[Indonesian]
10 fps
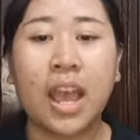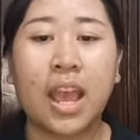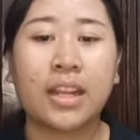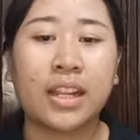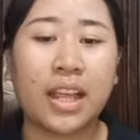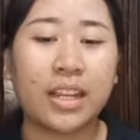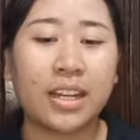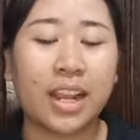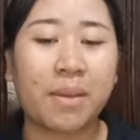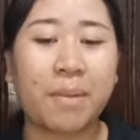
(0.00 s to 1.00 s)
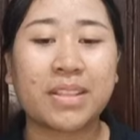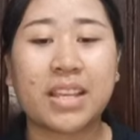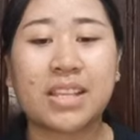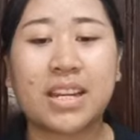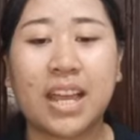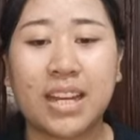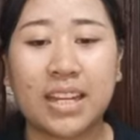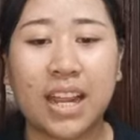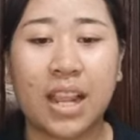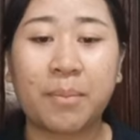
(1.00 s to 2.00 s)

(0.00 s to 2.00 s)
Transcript: nilai-nilai Pancasila di dalam